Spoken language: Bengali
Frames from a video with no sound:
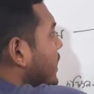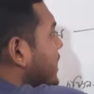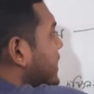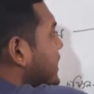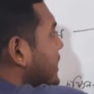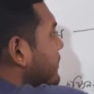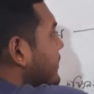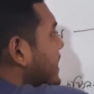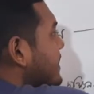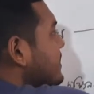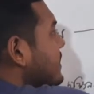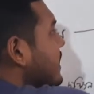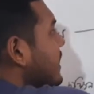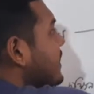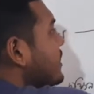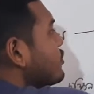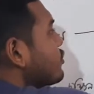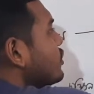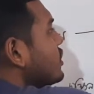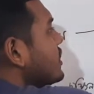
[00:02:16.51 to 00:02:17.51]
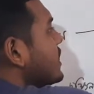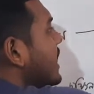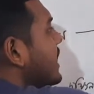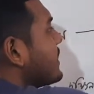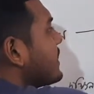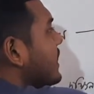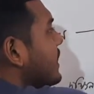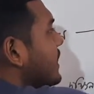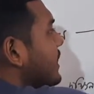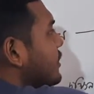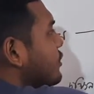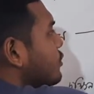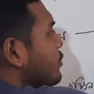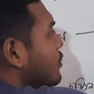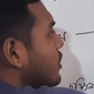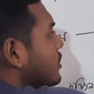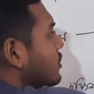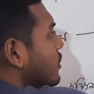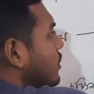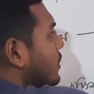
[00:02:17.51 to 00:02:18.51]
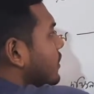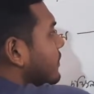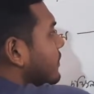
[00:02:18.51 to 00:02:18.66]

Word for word: এটার মাঝখানে যদি যায় তাহলে এইটুক কত